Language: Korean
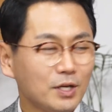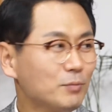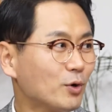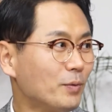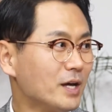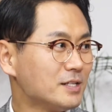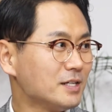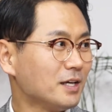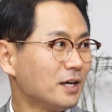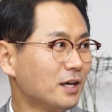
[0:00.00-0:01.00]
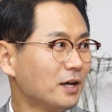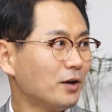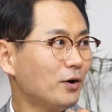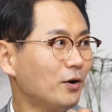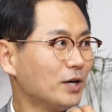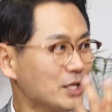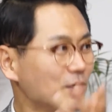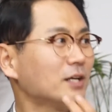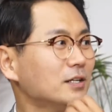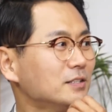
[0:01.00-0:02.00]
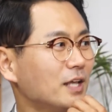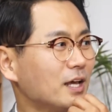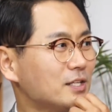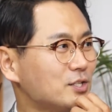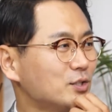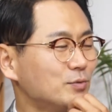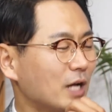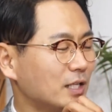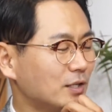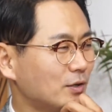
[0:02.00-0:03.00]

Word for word: 물어봐야지 예, 예. 예전에 그랬는데 맞아요. 지금은 아니에요. 네.